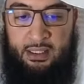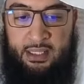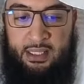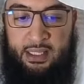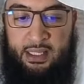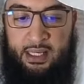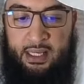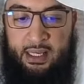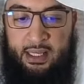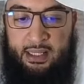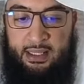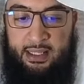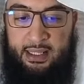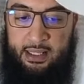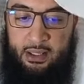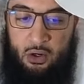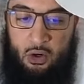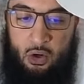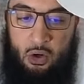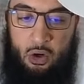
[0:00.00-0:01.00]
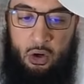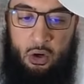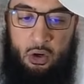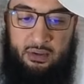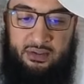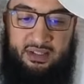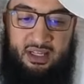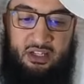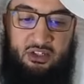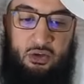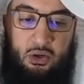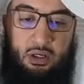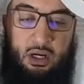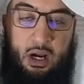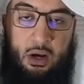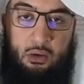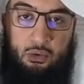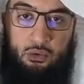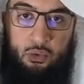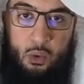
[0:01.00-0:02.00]
qui est né en
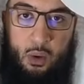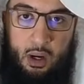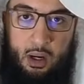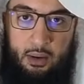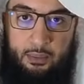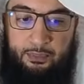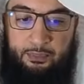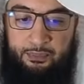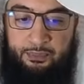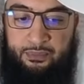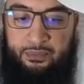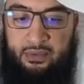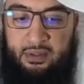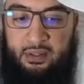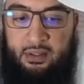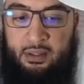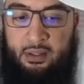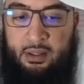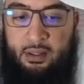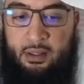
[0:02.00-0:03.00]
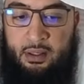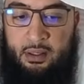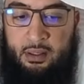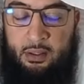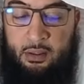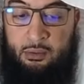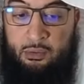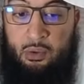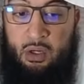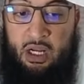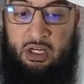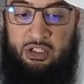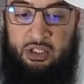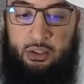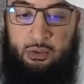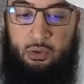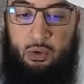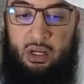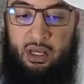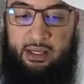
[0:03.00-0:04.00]
543 euh,
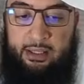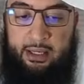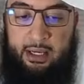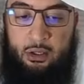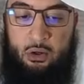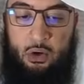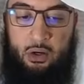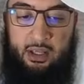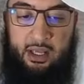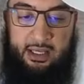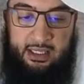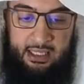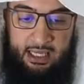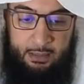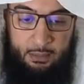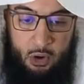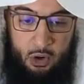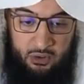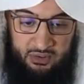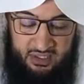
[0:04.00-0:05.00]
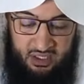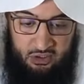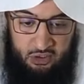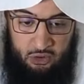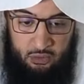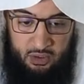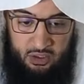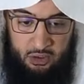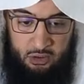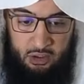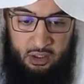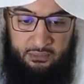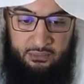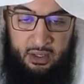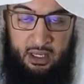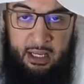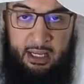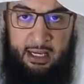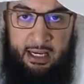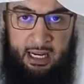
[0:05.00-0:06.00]
de l'ère grégorien et qui est mort en 569,
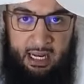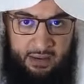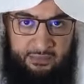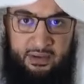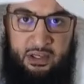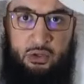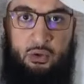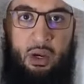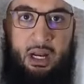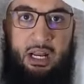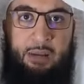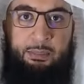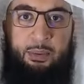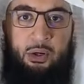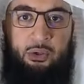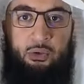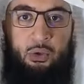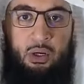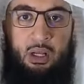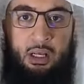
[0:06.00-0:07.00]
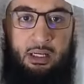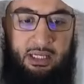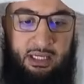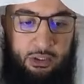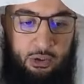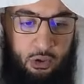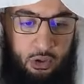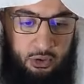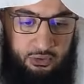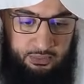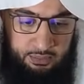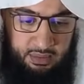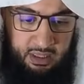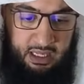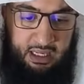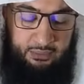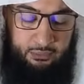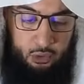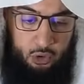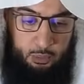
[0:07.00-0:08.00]
il a vécu à l'époque de l'ignorance,
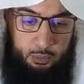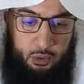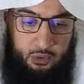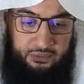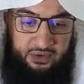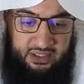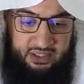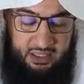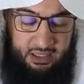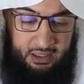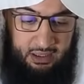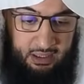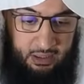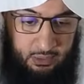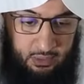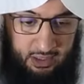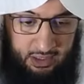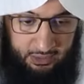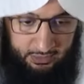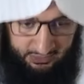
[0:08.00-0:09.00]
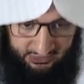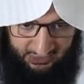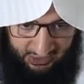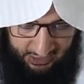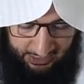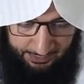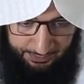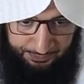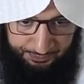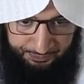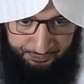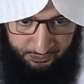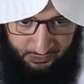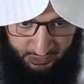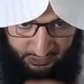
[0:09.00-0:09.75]
bien avant le prophète sallallahu alayhi wa sallam.